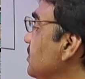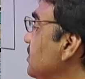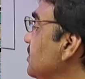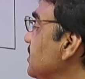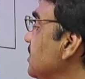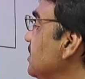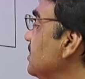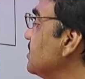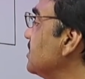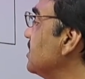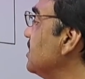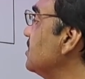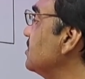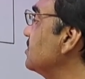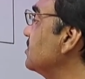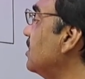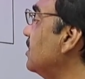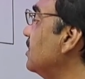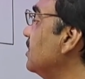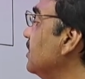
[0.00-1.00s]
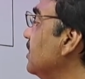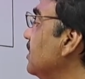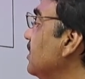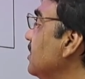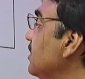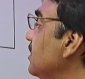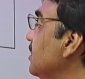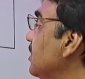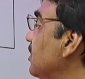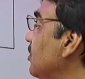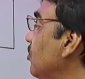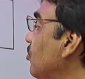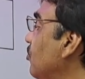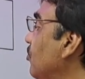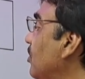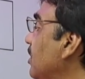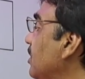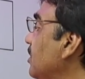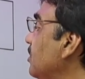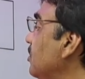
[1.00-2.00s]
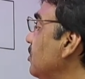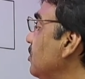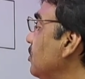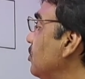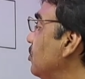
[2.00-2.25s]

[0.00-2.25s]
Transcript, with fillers: जैसे इसकी स्टार्टिंग है वन